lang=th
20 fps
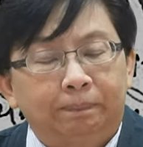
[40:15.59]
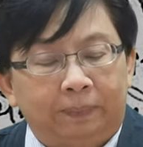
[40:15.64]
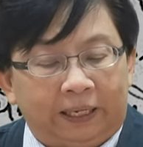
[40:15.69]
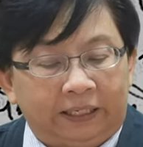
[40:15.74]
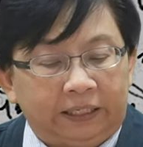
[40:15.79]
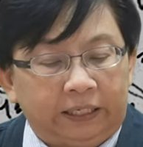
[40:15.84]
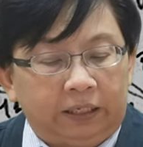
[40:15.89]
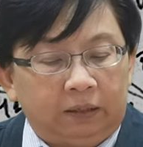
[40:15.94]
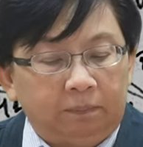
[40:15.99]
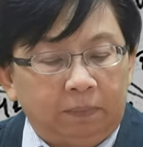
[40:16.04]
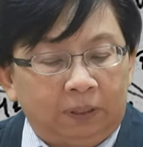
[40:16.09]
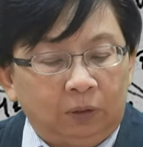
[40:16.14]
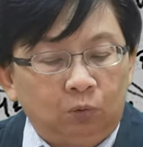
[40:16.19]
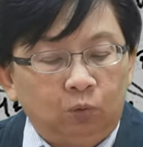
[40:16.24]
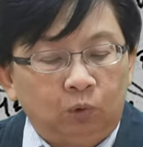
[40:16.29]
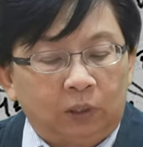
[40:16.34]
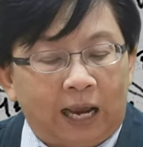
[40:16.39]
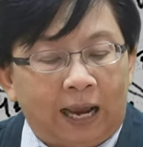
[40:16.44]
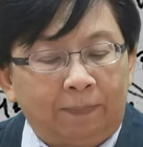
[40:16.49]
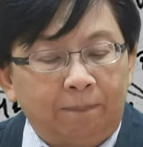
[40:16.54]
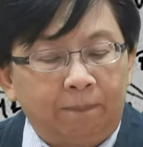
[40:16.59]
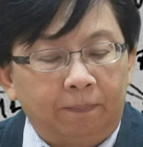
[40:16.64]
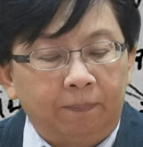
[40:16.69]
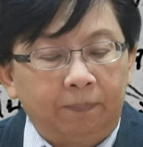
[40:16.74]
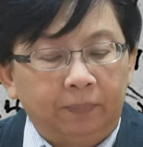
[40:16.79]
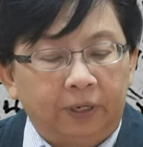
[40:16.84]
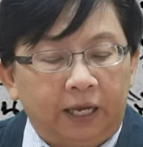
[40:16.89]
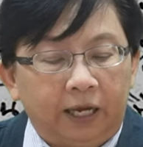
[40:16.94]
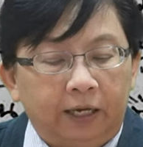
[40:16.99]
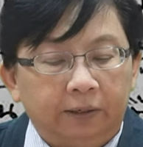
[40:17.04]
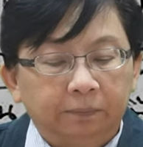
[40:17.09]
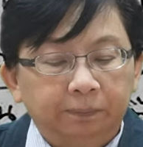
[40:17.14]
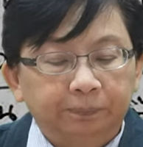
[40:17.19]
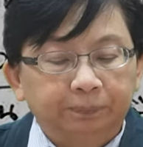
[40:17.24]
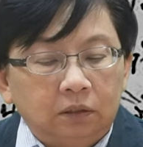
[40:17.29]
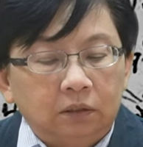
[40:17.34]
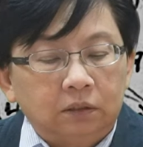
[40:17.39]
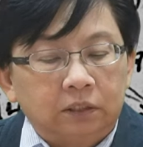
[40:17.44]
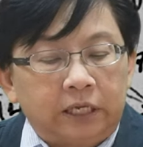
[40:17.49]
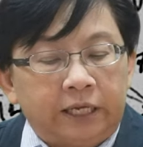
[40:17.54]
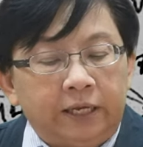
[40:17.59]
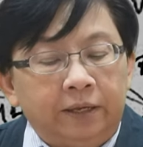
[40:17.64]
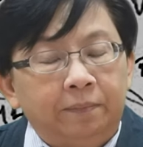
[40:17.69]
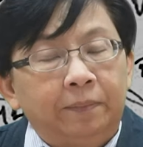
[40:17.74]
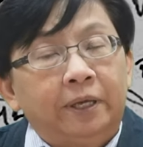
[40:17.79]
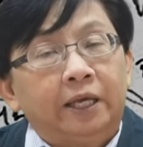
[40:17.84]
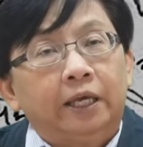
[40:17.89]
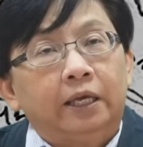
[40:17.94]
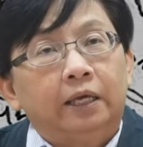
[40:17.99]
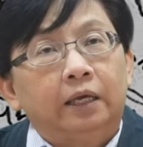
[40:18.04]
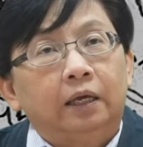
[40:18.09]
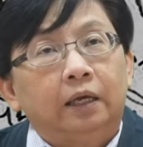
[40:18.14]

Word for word: ประดิษฐ์มนูธรรมนะคะที่มี